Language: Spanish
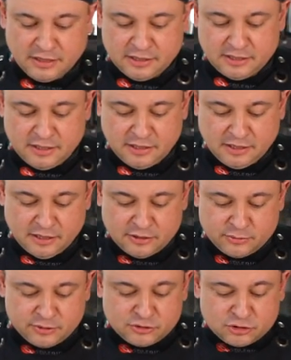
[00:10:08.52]
aquí
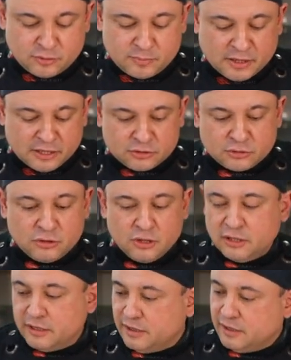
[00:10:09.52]
en nuestro plato
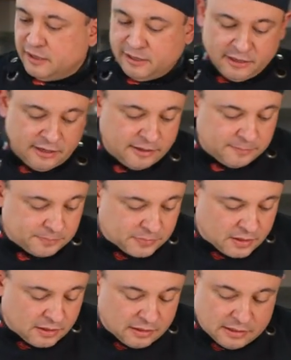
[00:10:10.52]
eh,
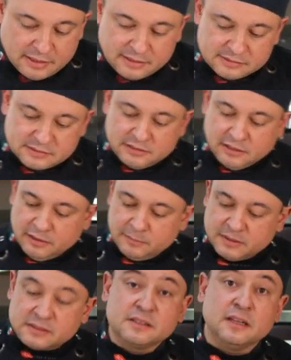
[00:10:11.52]
las
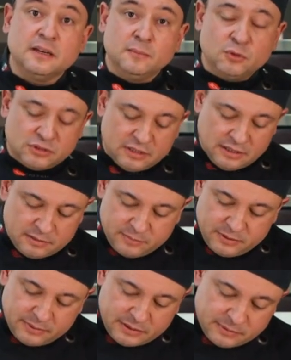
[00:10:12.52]
yemas. Tenemos el
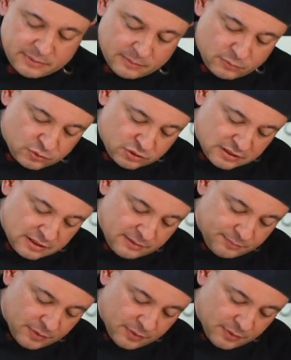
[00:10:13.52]
almíbar y vamos a